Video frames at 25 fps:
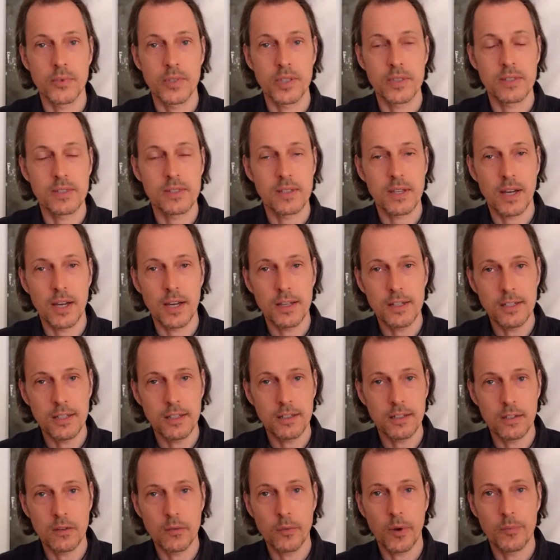Das ist keine
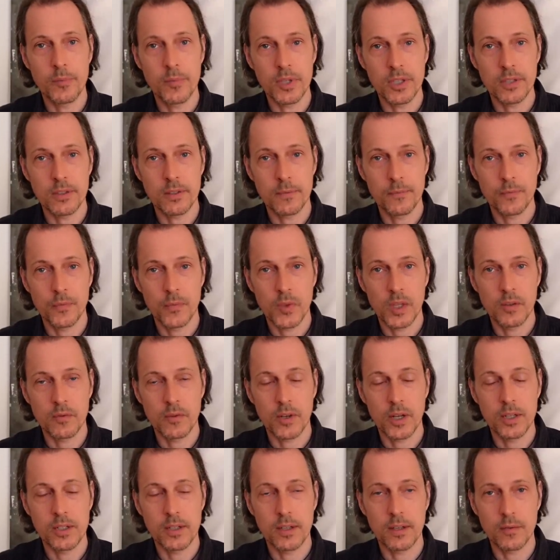Idee über mich,
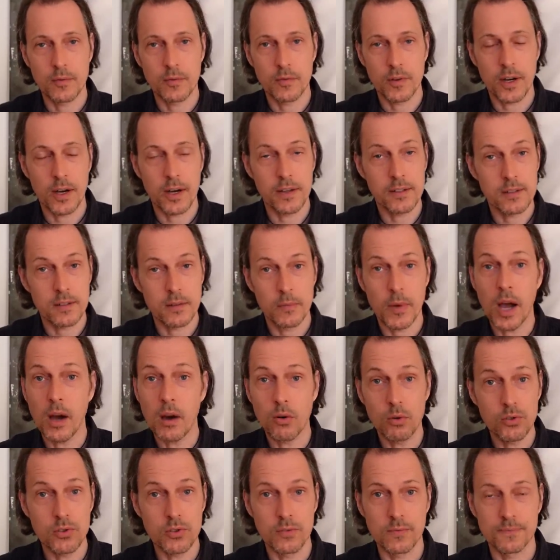weil eine Gefahr ist immer
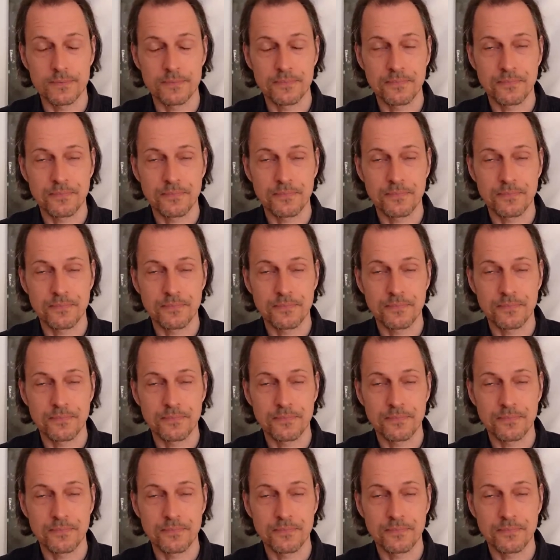außen.